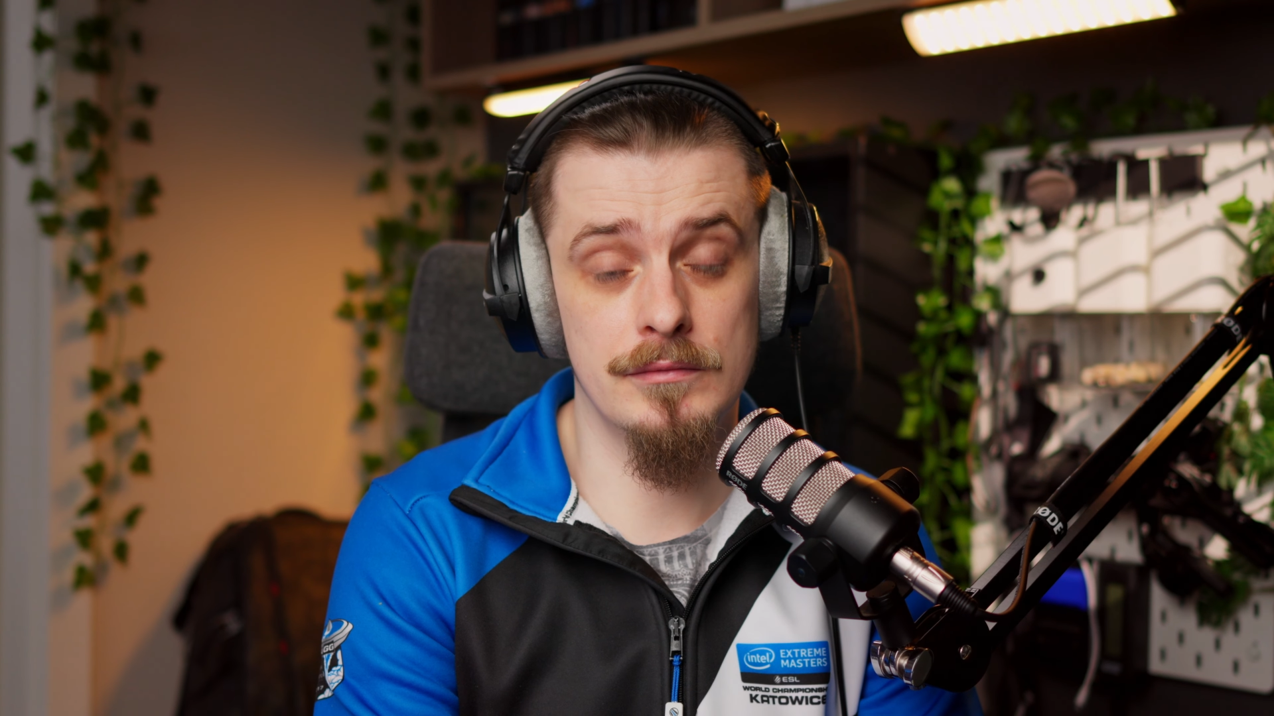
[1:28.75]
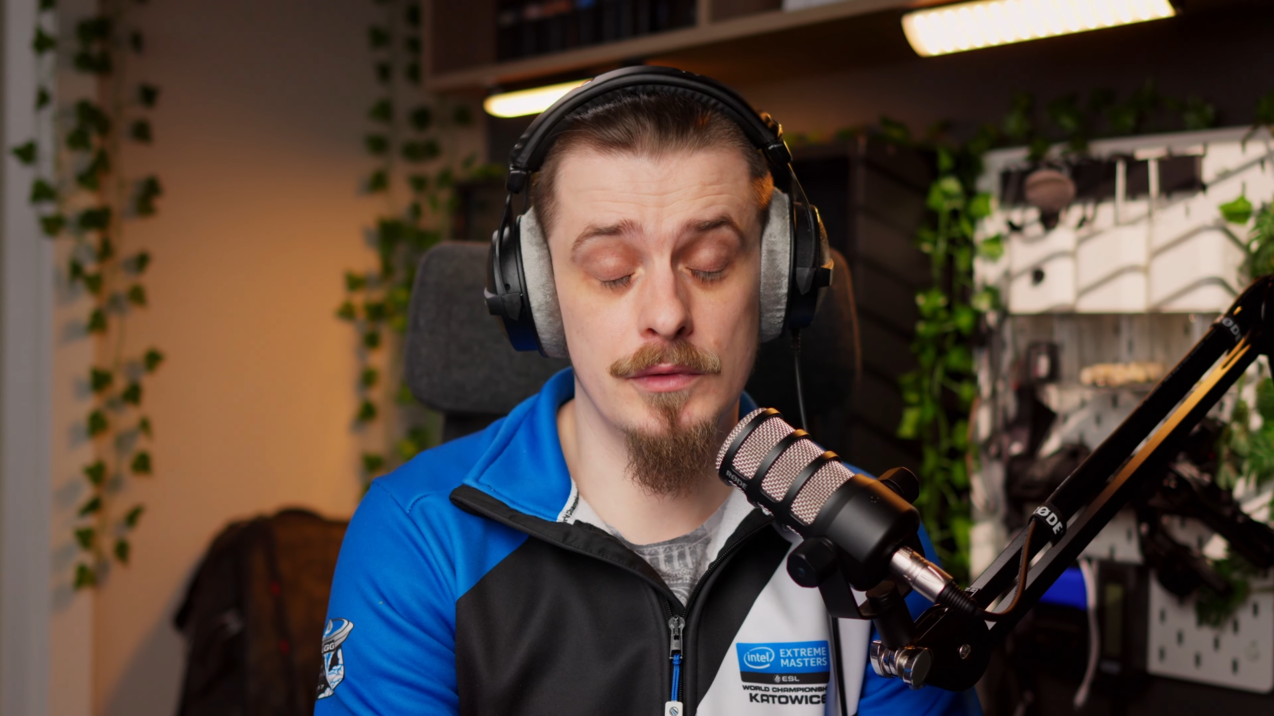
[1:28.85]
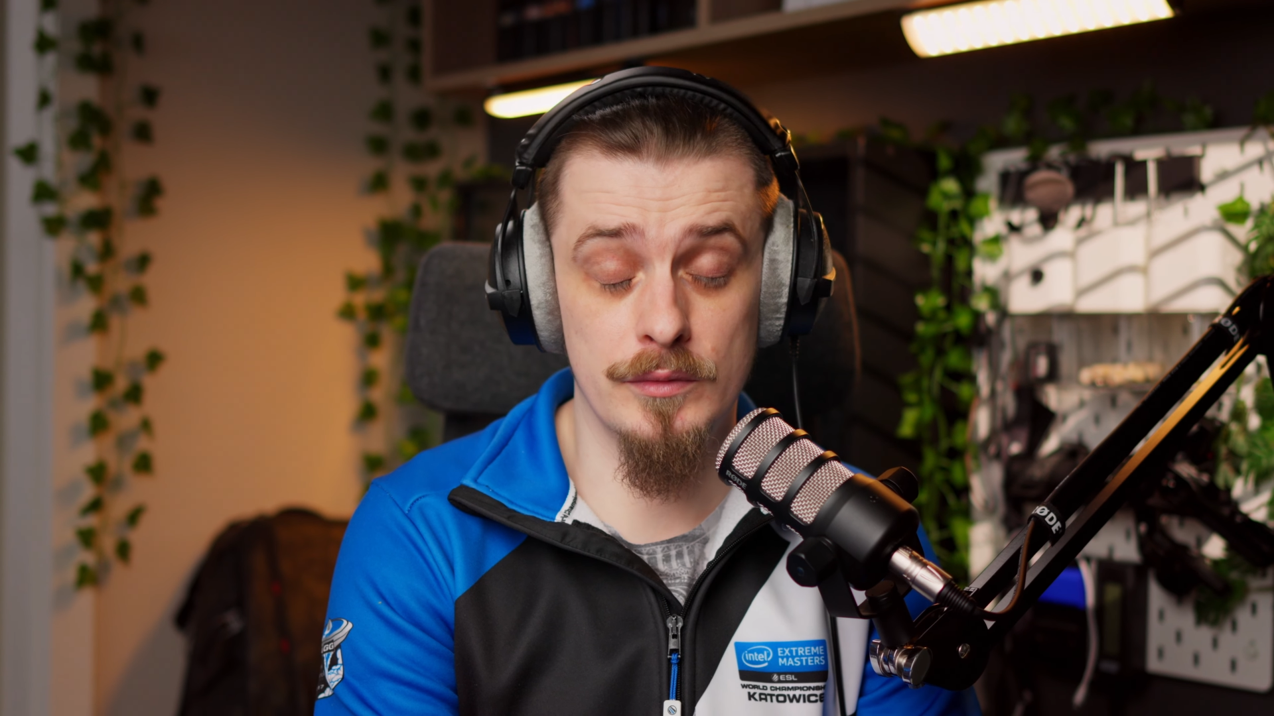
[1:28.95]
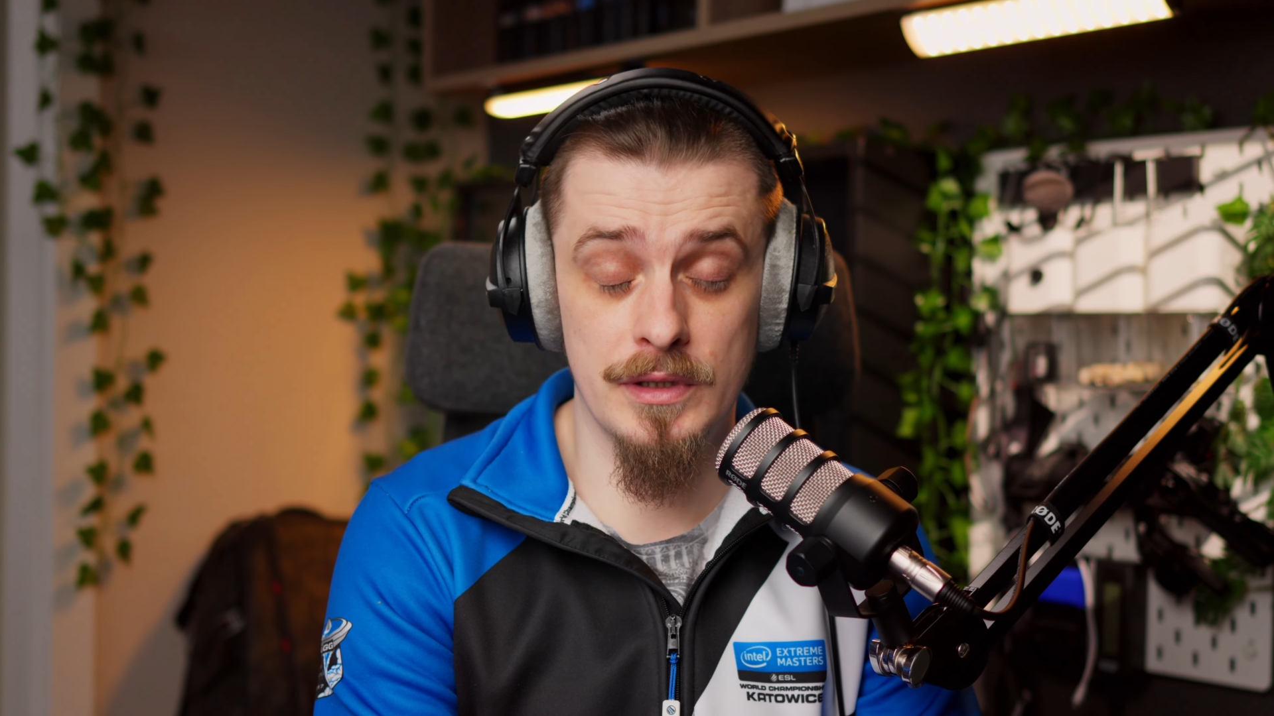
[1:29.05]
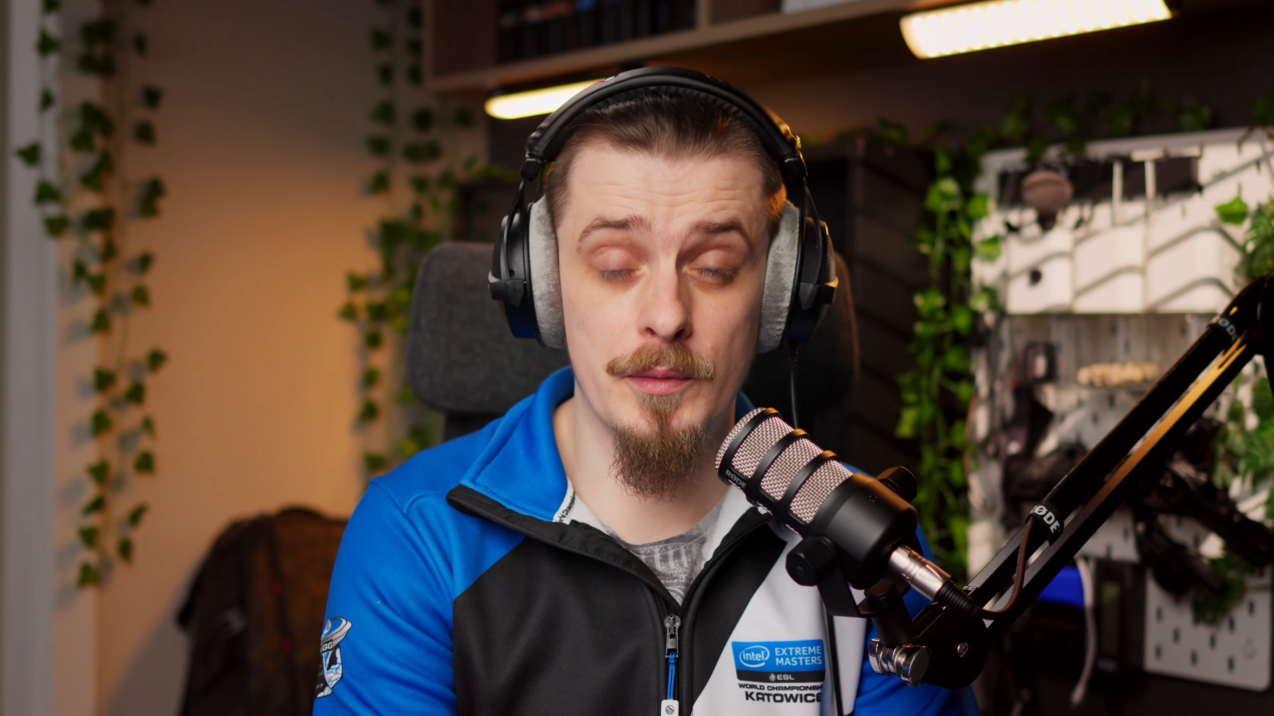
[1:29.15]

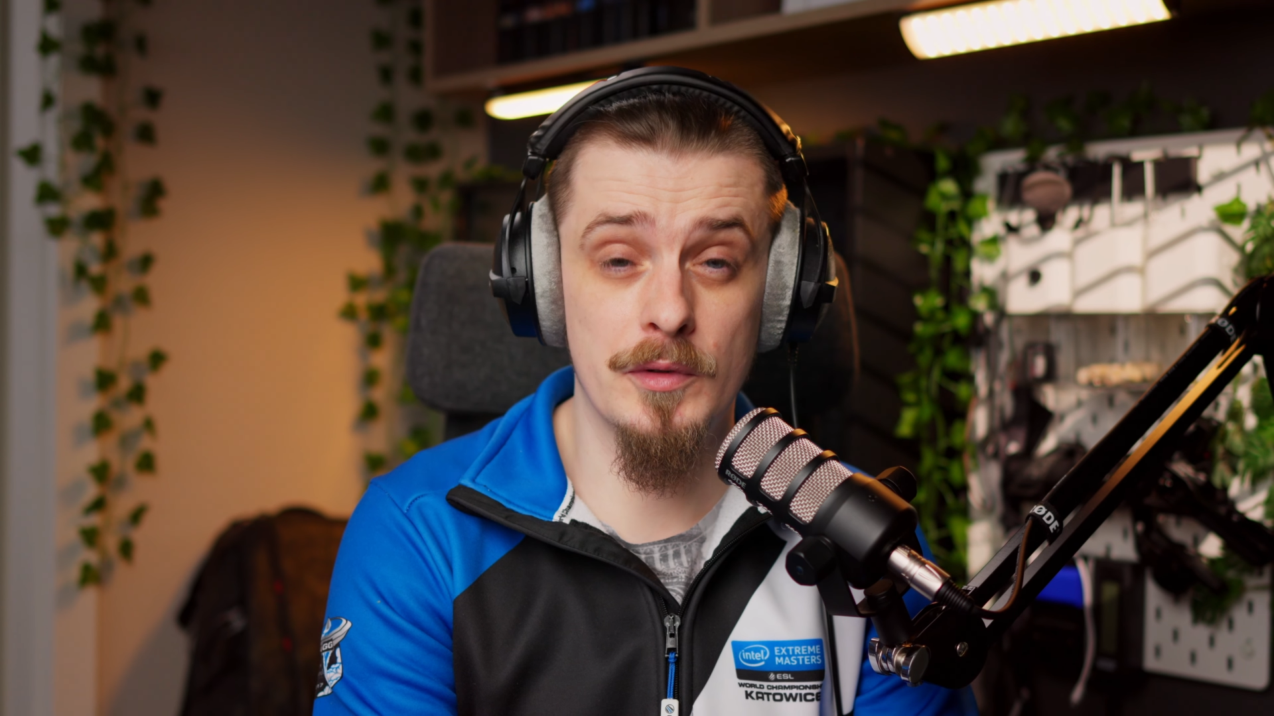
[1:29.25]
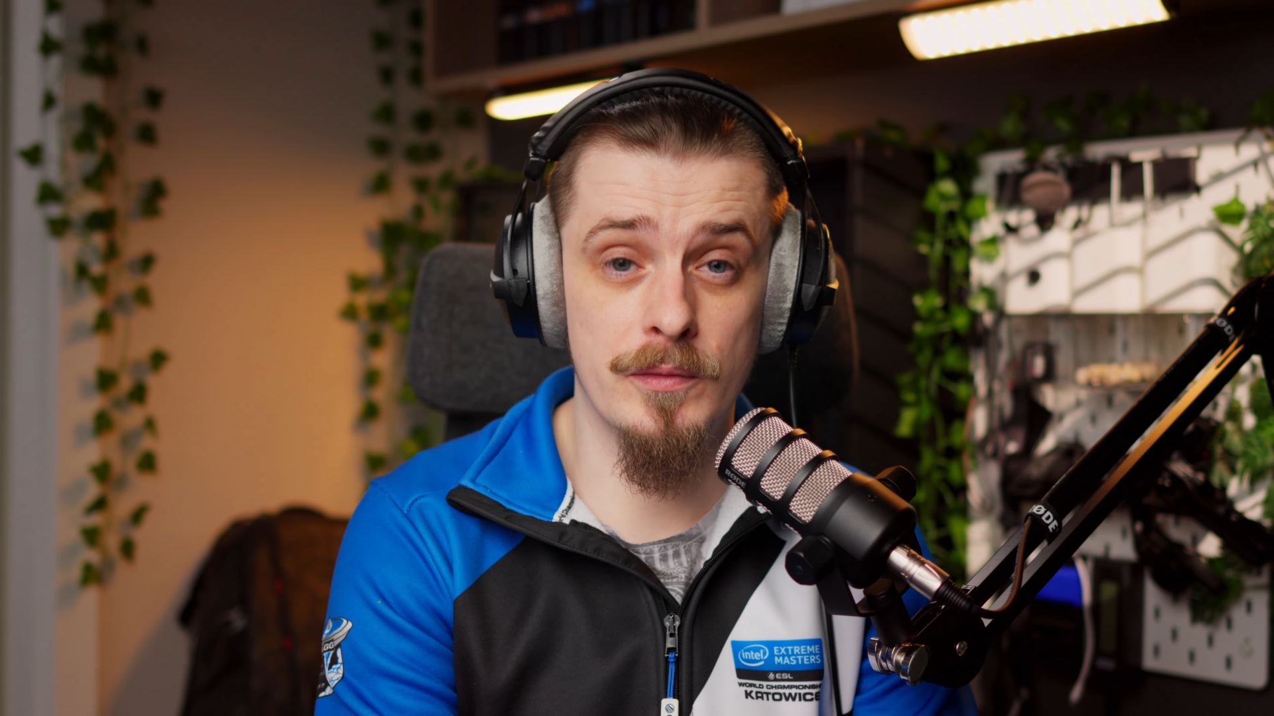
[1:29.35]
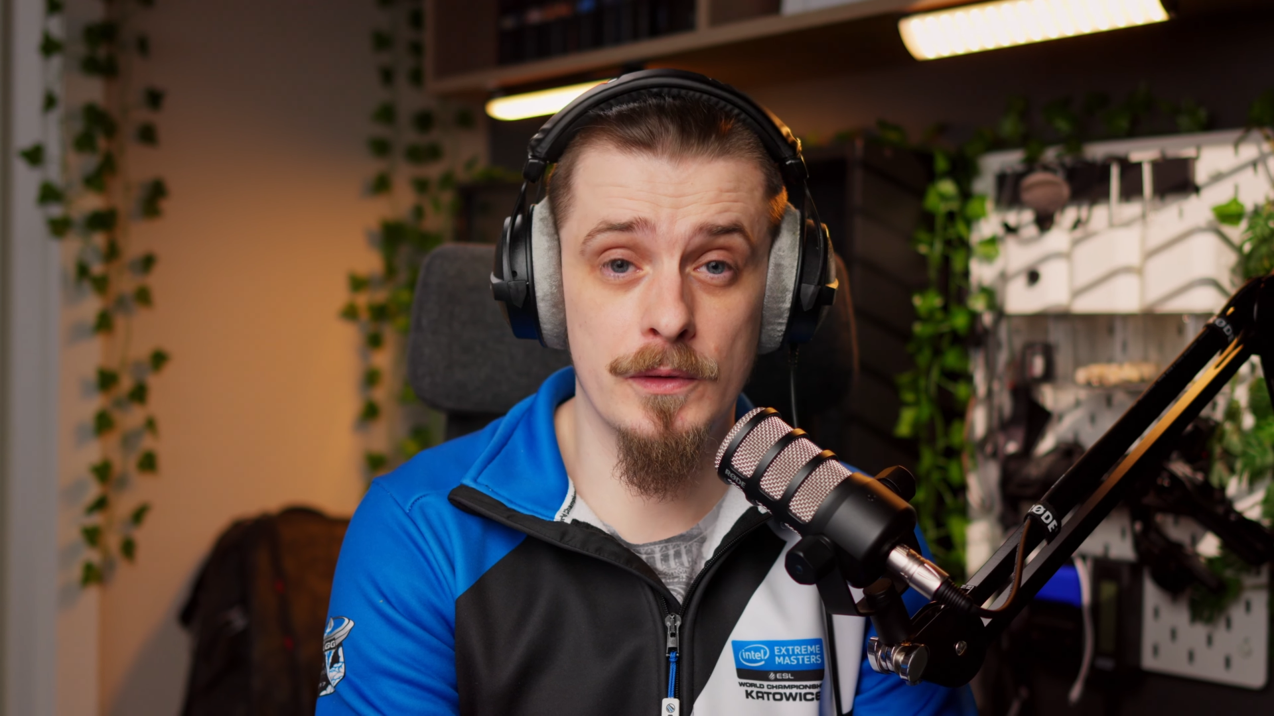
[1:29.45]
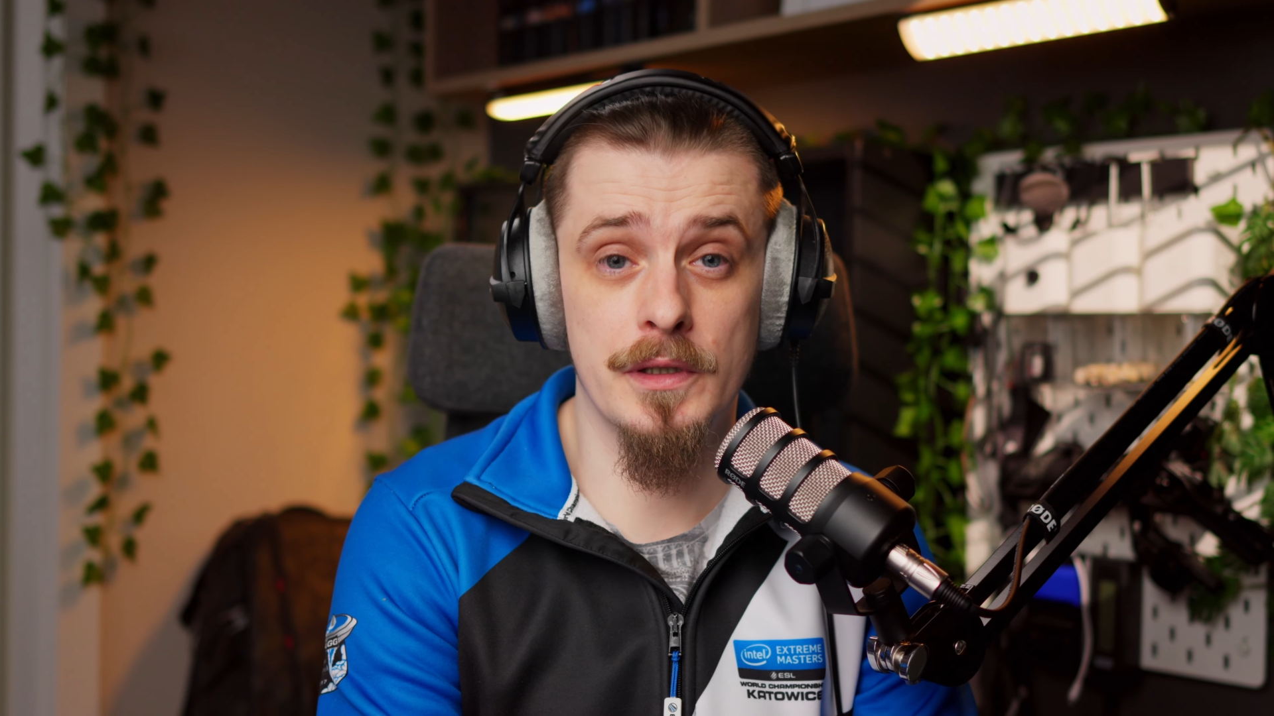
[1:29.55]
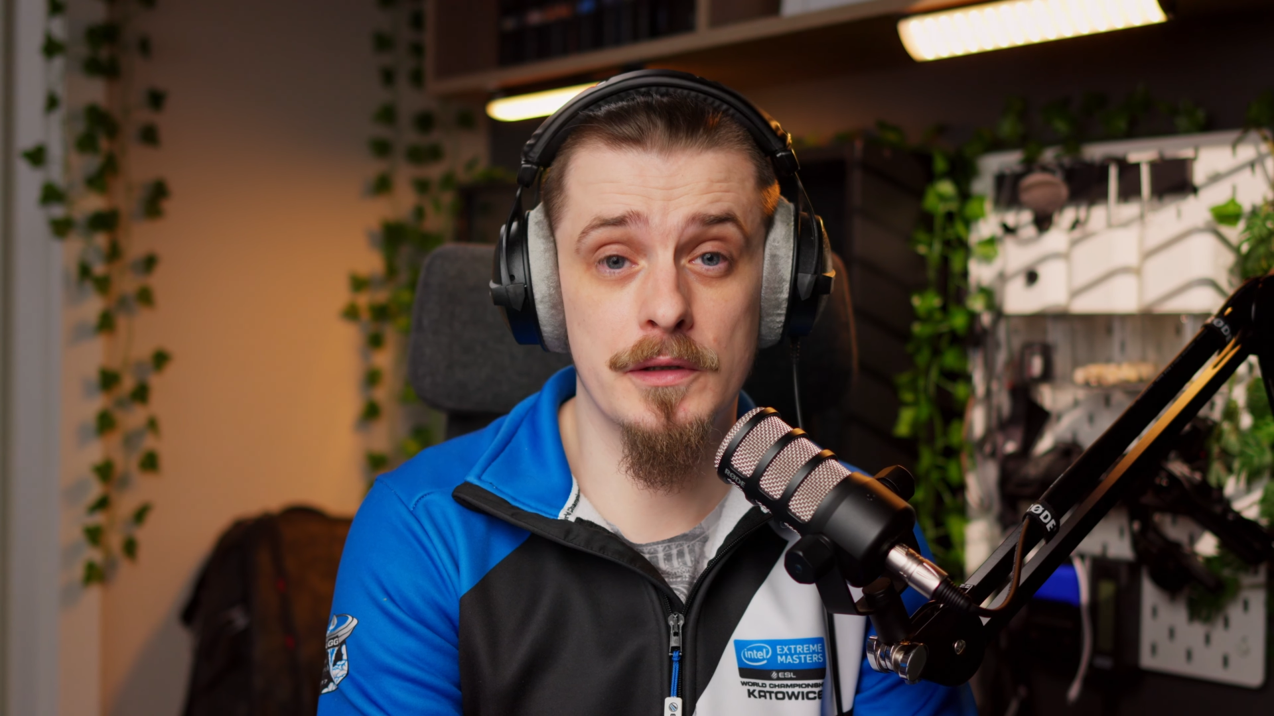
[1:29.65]
tą samą
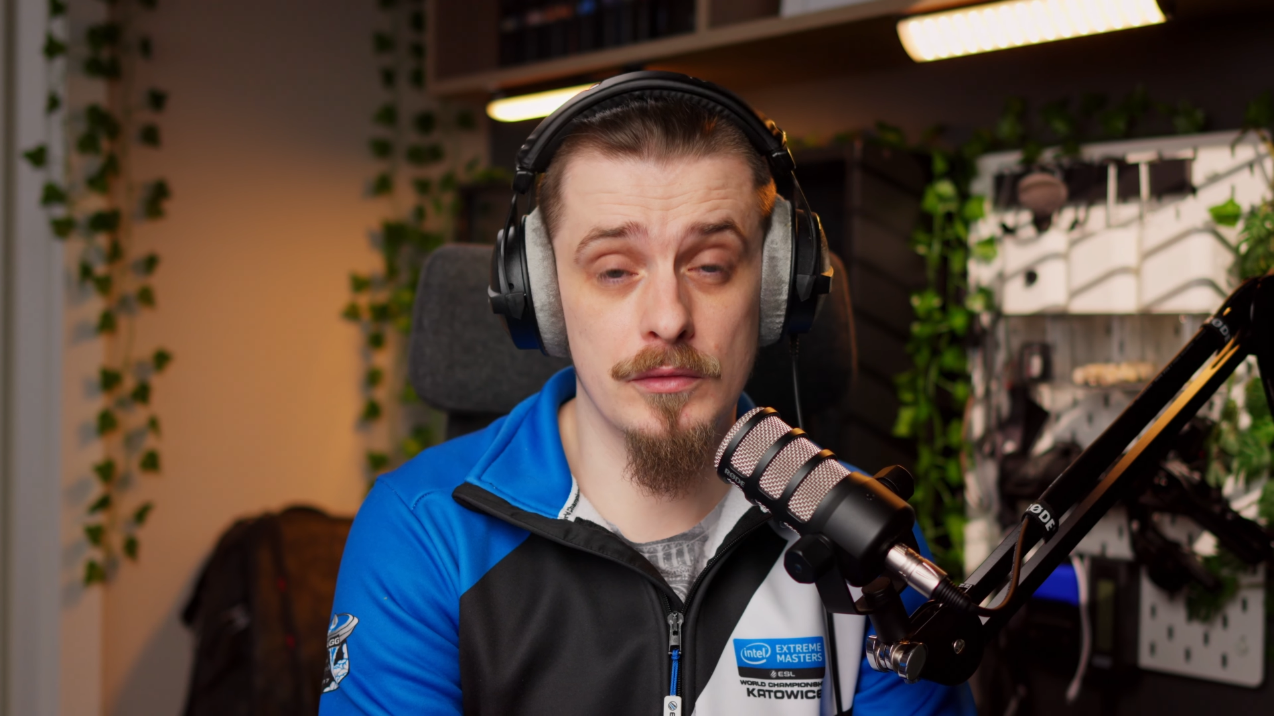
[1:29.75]
kwotę,